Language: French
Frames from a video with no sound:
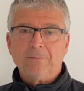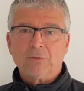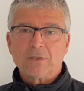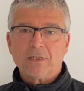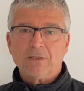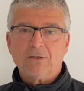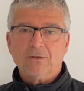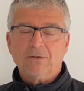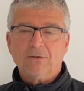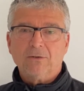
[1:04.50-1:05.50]
pour cette euh,
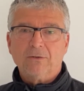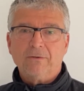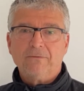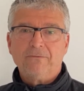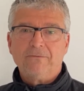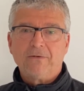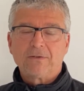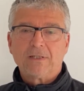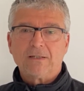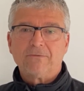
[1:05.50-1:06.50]

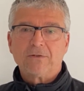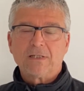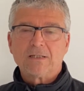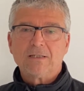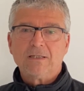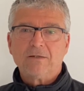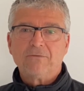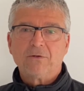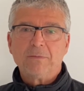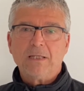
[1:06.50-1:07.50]
fantastique et
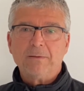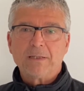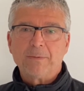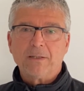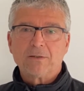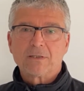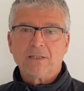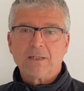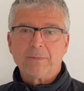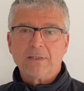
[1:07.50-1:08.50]
formidable expérience qui
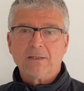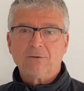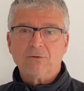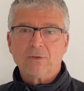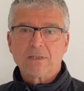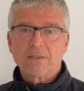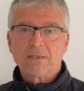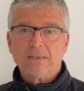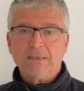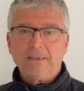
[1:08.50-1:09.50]
est Capital Conquest.
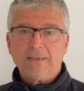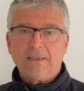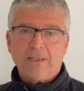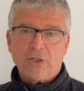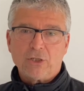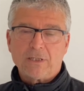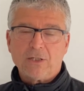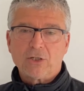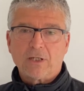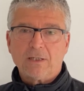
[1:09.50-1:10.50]
Et j'essaye
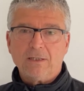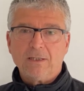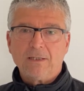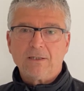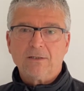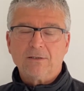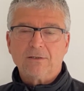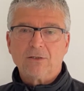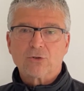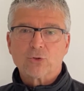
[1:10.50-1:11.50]
chaque année, euh,
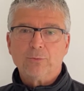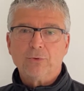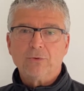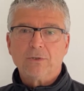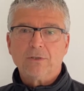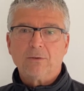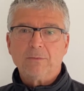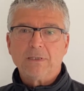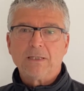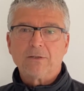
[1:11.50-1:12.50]
quand je peux,
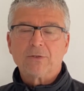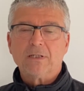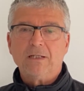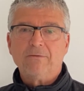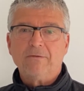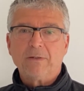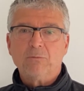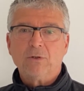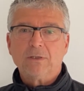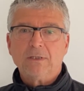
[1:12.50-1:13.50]
d'emmener quelques élèves avec
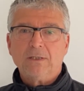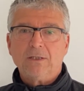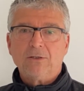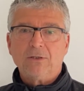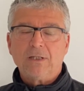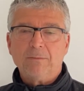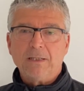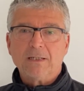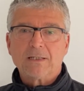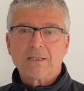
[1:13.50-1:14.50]
moi de telle
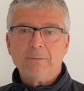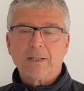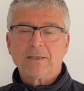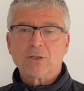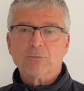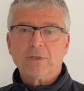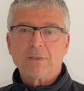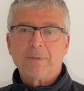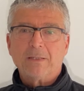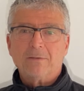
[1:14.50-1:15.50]
manière à ce qu'ils partagent mon
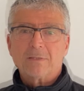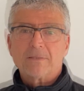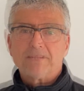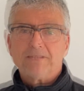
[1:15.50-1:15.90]
expérience.